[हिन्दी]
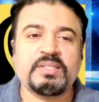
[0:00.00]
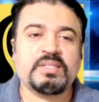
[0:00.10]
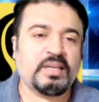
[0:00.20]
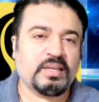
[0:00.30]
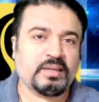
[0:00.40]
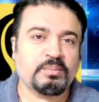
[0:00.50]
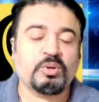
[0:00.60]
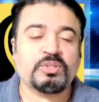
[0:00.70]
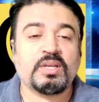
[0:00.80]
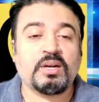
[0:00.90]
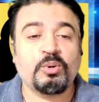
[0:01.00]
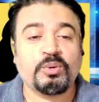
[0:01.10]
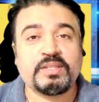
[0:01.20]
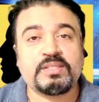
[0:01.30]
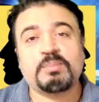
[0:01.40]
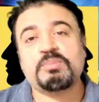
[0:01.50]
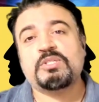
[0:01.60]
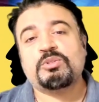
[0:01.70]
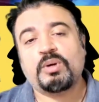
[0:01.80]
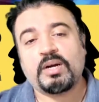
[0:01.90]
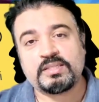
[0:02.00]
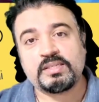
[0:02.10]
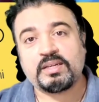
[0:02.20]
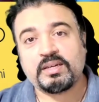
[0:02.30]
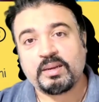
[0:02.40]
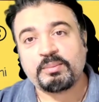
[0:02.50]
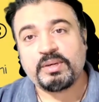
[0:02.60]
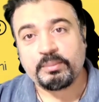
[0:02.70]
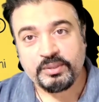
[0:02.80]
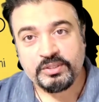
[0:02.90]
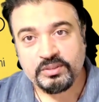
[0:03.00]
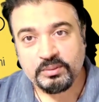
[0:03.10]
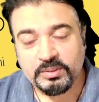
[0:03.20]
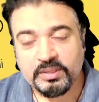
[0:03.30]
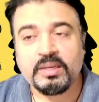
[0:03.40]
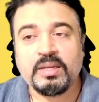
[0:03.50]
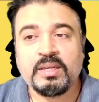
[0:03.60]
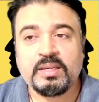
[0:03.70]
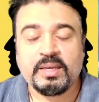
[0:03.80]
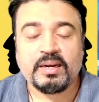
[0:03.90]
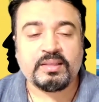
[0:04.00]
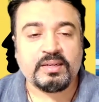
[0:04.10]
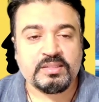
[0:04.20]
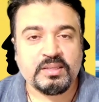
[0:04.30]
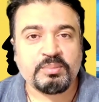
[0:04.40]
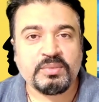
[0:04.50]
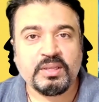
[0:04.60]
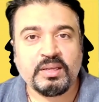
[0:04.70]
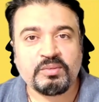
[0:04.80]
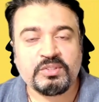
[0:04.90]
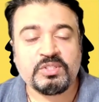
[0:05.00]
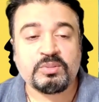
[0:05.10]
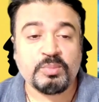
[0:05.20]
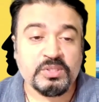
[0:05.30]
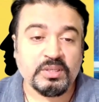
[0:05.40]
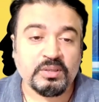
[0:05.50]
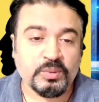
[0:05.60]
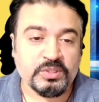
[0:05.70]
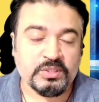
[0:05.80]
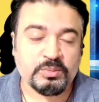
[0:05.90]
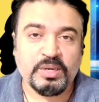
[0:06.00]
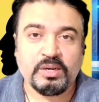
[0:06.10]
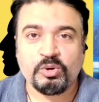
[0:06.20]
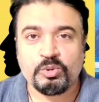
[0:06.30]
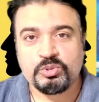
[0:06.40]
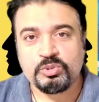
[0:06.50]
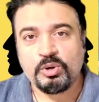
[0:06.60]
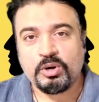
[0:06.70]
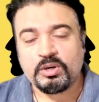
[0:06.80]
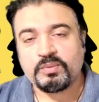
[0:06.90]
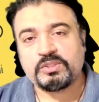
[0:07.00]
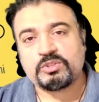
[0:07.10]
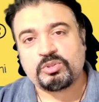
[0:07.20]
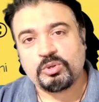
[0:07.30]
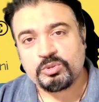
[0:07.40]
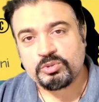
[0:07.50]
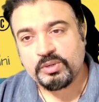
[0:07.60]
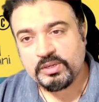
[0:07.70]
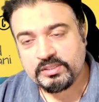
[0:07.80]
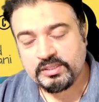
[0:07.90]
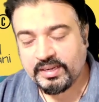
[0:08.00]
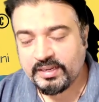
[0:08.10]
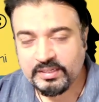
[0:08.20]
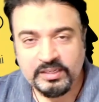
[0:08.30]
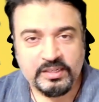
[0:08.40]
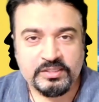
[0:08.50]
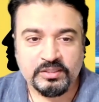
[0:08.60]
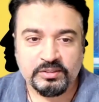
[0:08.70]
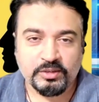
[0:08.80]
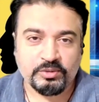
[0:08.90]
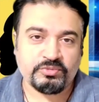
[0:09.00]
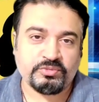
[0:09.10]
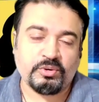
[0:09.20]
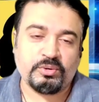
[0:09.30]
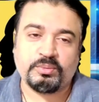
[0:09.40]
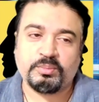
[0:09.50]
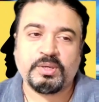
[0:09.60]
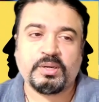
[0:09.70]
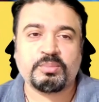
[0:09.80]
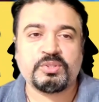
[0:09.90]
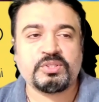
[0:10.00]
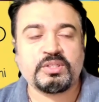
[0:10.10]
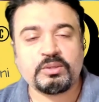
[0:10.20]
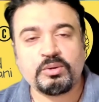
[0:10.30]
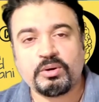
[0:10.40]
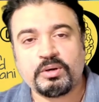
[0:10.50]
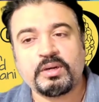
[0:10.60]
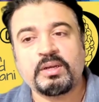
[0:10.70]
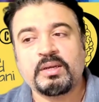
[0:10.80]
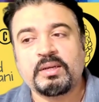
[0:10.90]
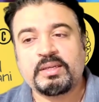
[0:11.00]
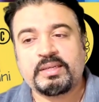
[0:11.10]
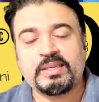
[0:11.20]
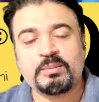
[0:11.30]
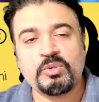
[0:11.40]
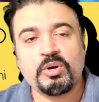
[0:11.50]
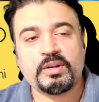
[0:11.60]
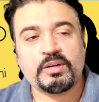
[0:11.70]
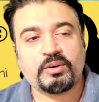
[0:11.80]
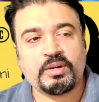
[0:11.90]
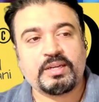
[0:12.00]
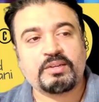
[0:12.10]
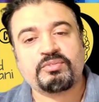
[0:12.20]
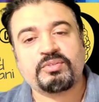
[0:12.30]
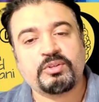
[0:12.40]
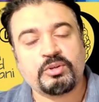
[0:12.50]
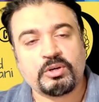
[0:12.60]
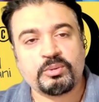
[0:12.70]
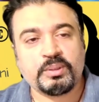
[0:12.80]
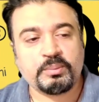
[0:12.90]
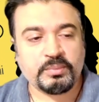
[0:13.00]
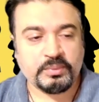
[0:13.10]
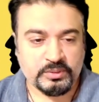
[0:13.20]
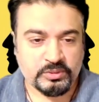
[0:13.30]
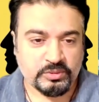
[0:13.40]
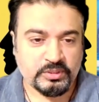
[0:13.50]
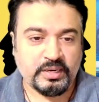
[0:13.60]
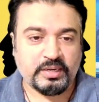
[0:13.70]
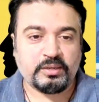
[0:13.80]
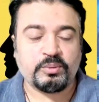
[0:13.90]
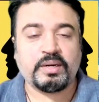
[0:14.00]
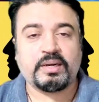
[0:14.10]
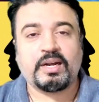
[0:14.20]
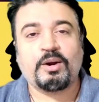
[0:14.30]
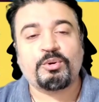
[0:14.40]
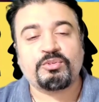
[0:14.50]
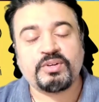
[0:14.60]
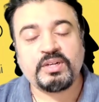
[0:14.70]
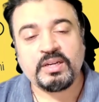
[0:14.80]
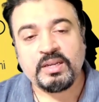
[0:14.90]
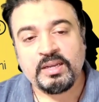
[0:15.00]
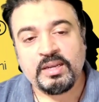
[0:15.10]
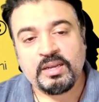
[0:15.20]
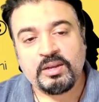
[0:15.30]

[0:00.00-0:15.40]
डिप्रेस नहीं है बहुत सारे लोग ये सब चीज को हासिल करके भी डिप्रेशन में यानी देर इज समथिंग विच इज मिसिंग विच इज बीइंग क्लोज टू गॉड विच इज क्लोज टू रिलीजन एनी रिलीजन दैट यू फॉलो बट अप्रिशिएट गॉड कीप गॉड इन योर लाइफ टॉक टू हिम सो दैट यू गेट आउट ऑफ इट